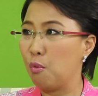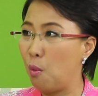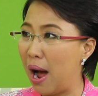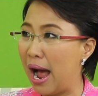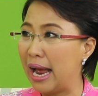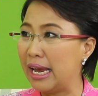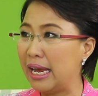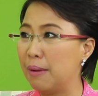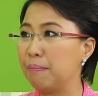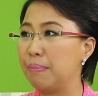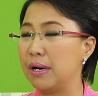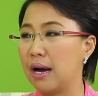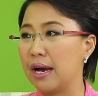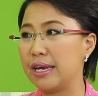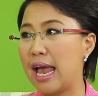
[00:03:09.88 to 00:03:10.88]
ไว้
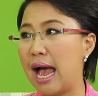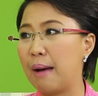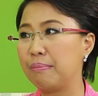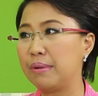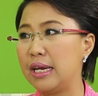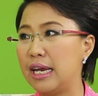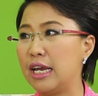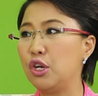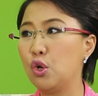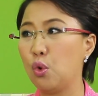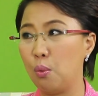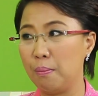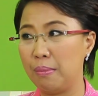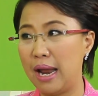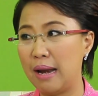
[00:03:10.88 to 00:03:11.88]
เผื่อยามที่ห
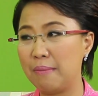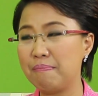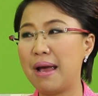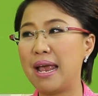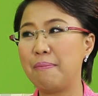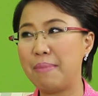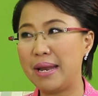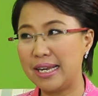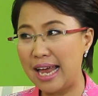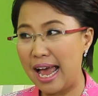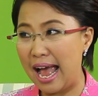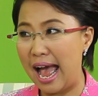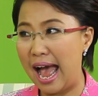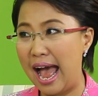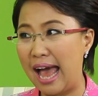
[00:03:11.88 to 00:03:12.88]
นุ่มนั้นไปเป็นท
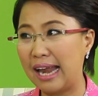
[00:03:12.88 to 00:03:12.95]
หา